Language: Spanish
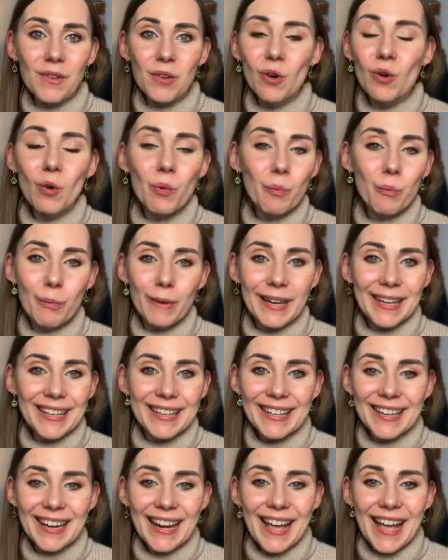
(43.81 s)
no
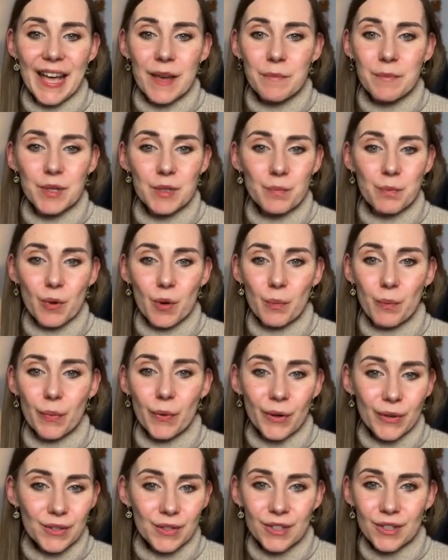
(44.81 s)
cumplir mis
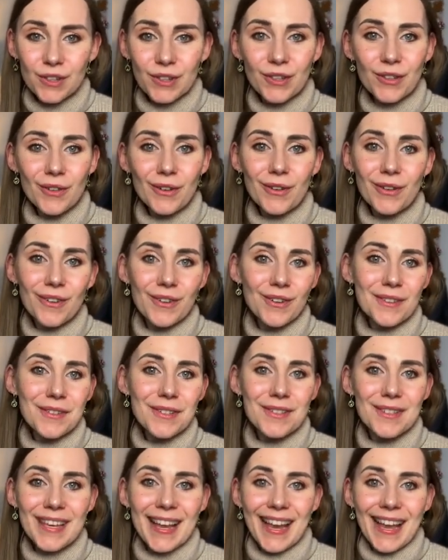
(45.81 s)

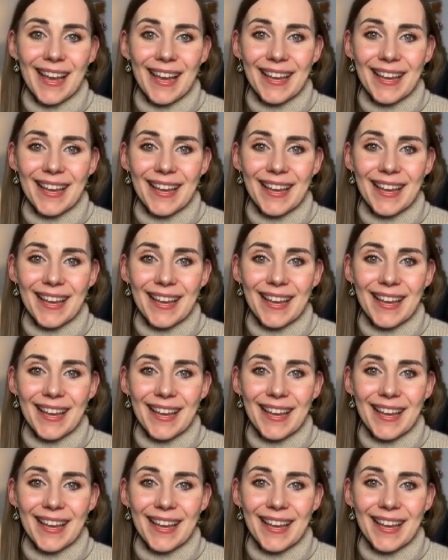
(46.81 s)
propósitos,